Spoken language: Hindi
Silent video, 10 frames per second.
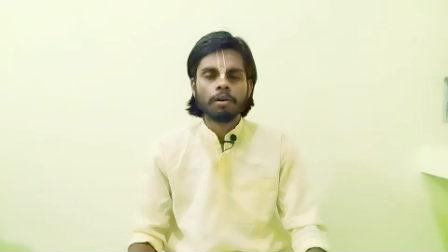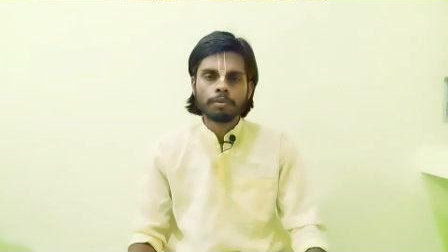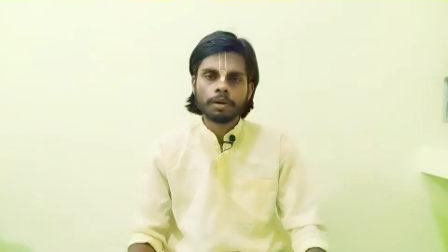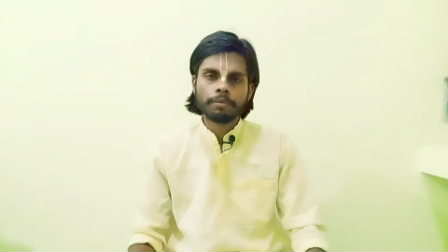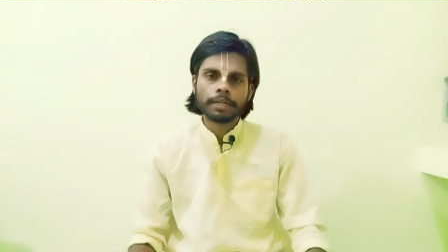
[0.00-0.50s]

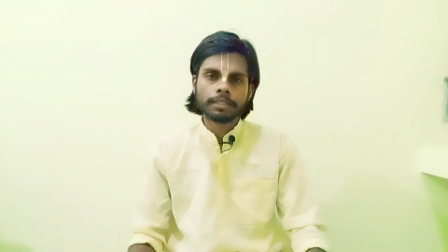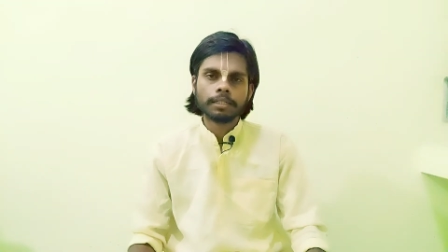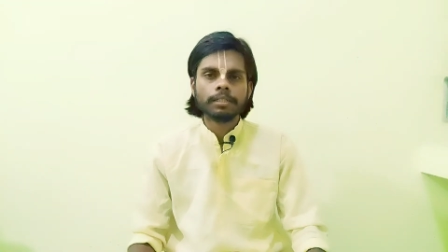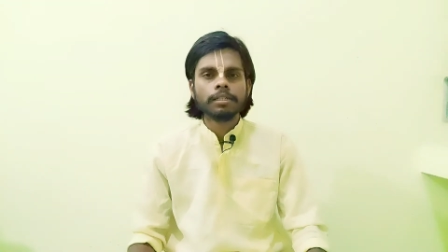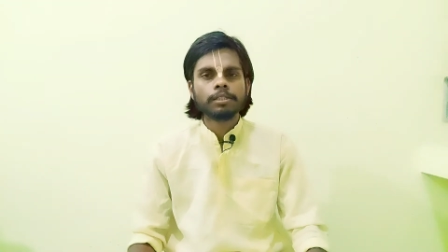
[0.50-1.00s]
और वह
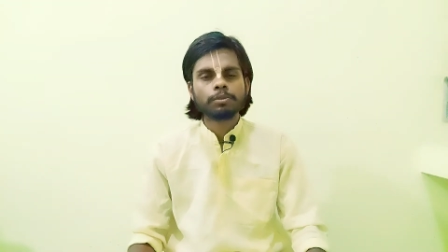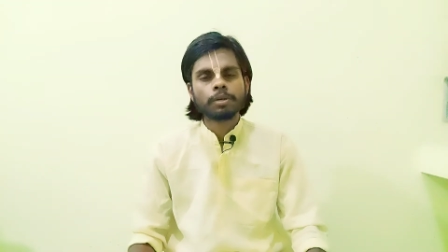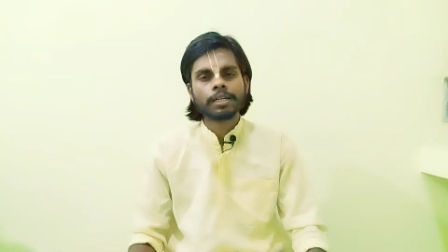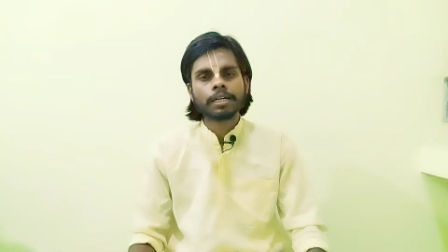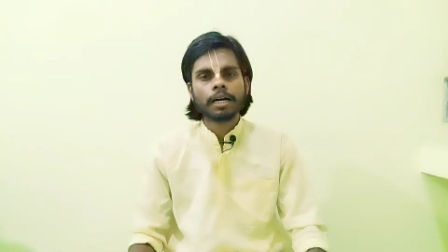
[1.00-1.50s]
व्यक्ति
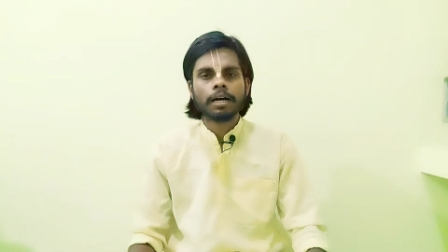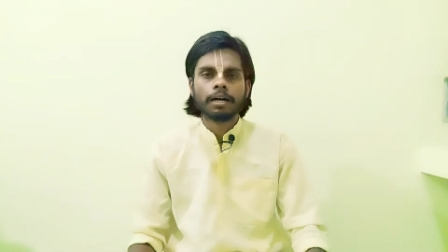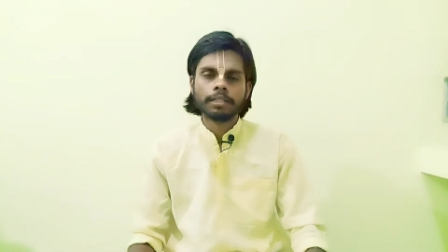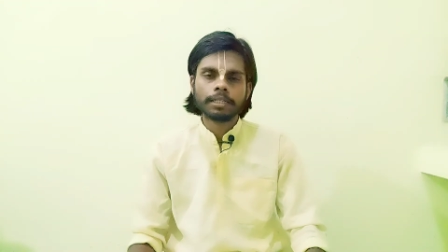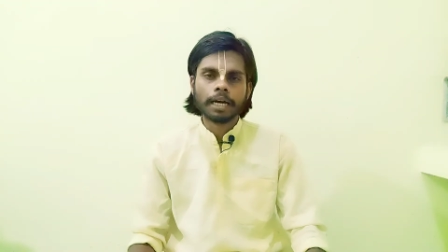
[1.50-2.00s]
स्वर्ग का
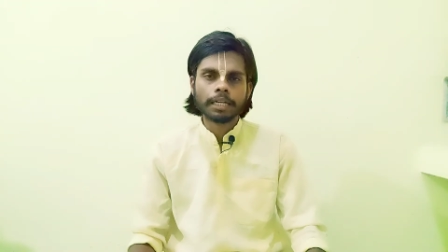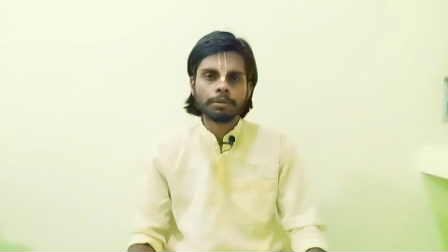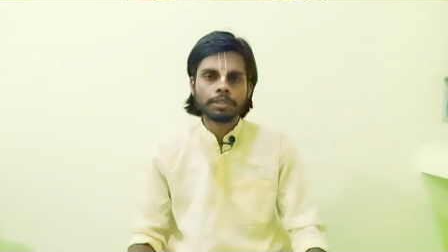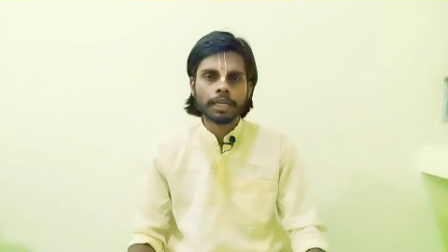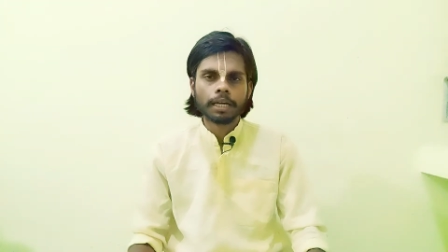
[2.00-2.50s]

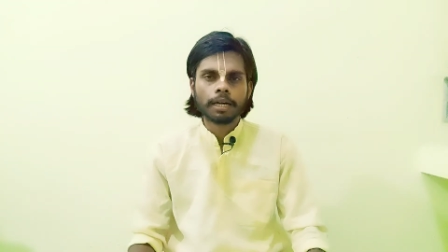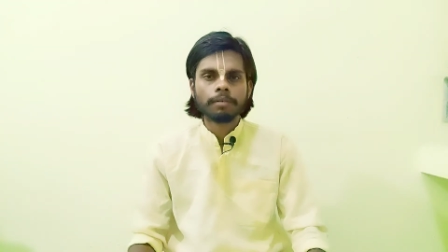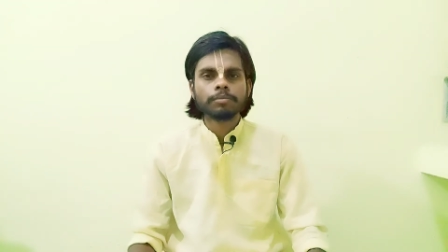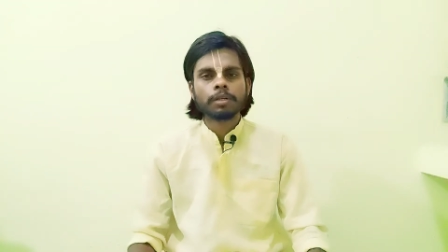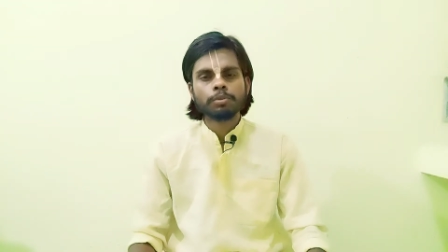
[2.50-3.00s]
अधिकारी हो जाएगा